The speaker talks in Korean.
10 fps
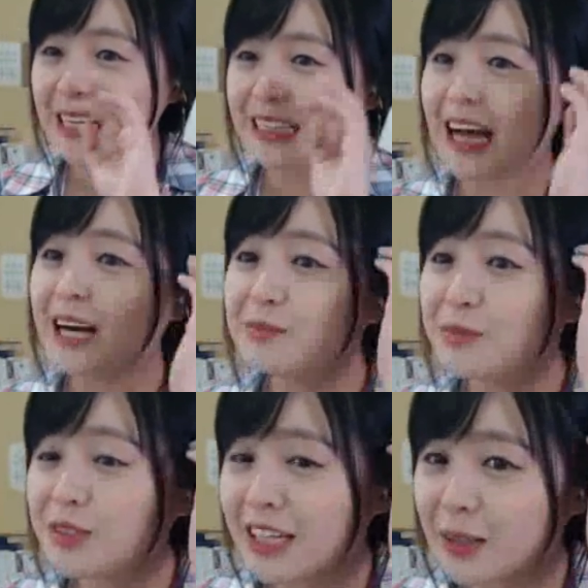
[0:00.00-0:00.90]
다음
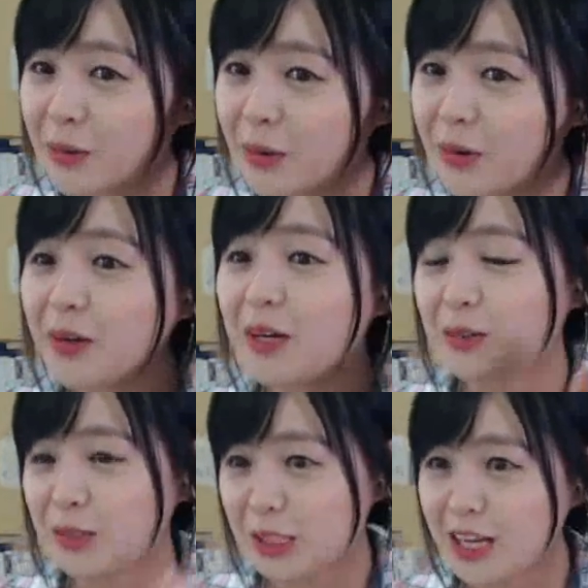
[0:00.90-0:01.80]
문장도
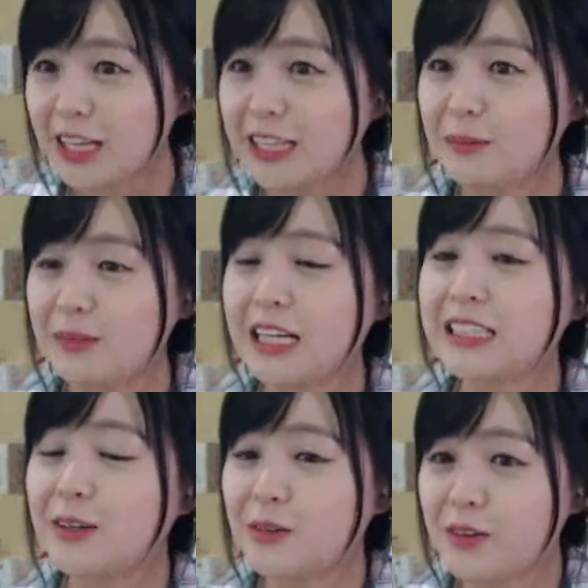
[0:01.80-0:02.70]
우리 수아님이
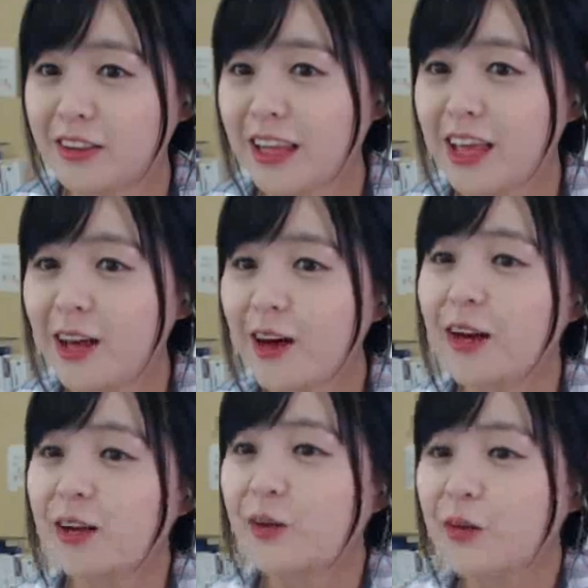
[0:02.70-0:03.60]
찾아온 건데요.
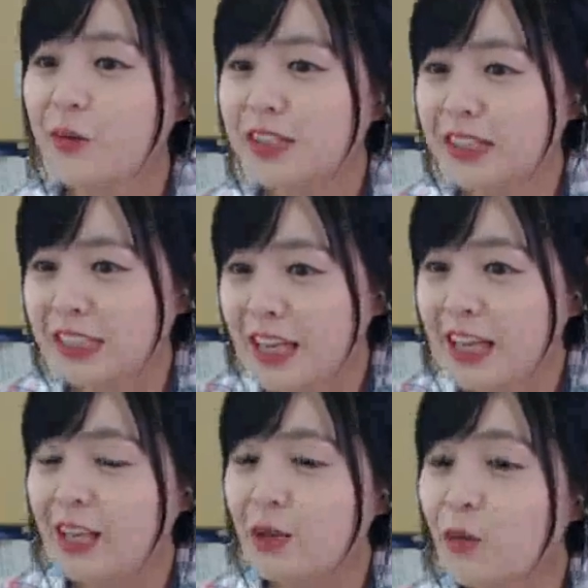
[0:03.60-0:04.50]
요거는
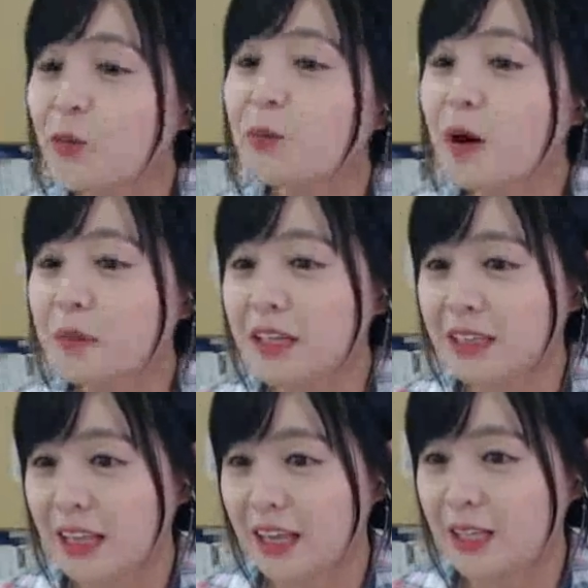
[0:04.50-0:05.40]
DNA 용법이
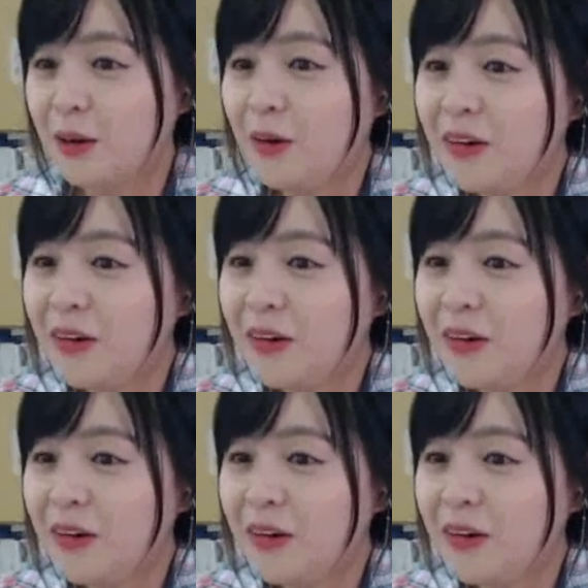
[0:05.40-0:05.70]
되게 좋,